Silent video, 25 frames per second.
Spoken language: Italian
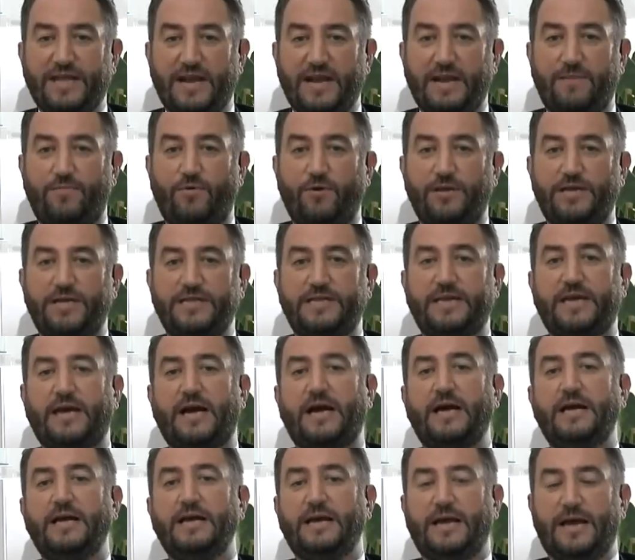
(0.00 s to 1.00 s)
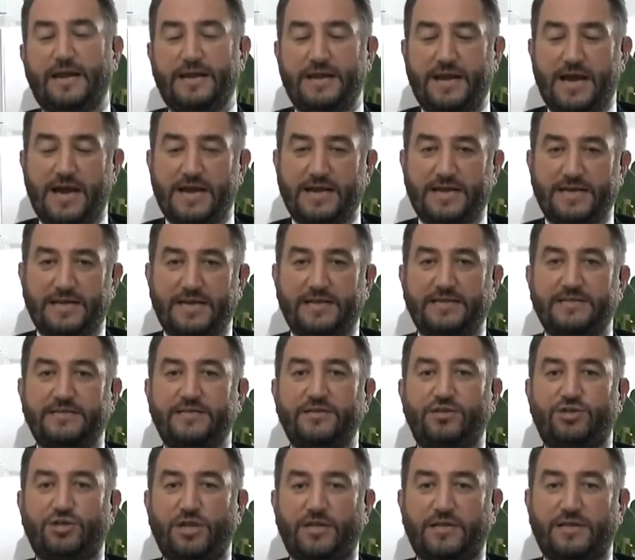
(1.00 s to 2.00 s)
né della politica e neanche
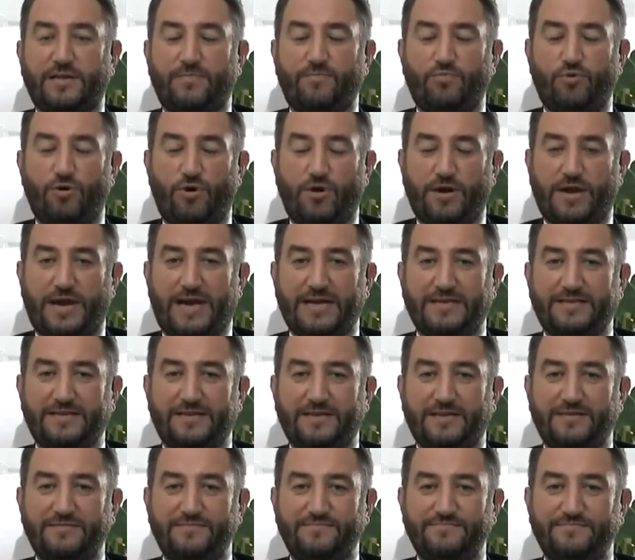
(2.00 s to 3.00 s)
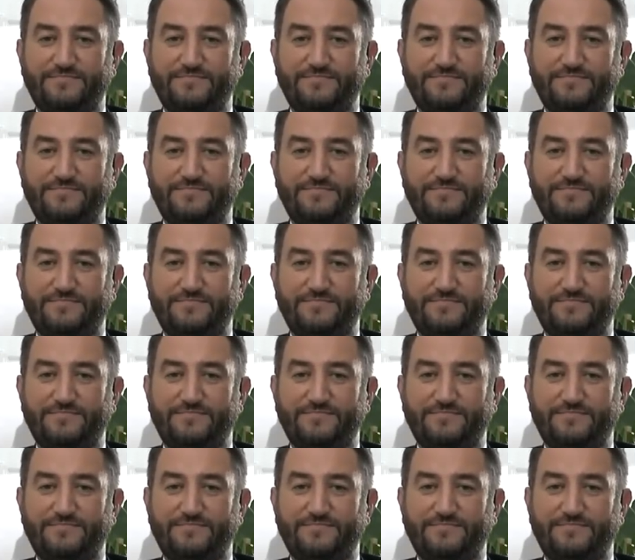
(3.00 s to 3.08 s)
delle scelte burocratiche.